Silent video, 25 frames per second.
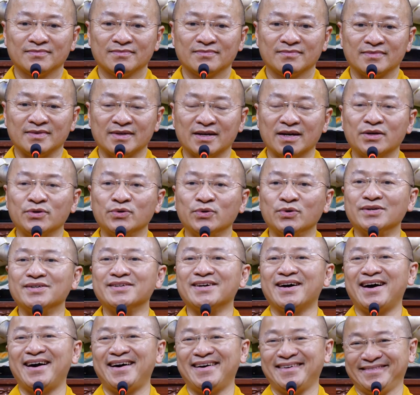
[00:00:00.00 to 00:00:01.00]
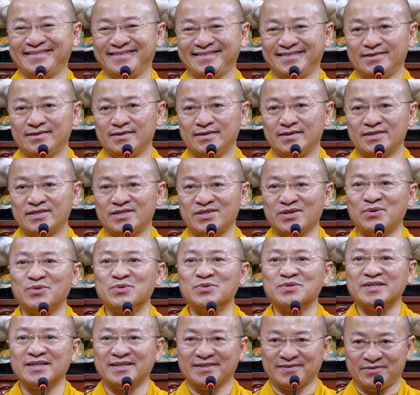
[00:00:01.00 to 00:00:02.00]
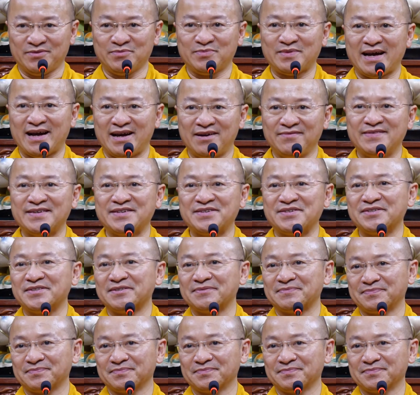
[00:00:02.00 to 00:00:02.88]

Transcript: những cái rủi ro chầu trực chúng ta ở phía trước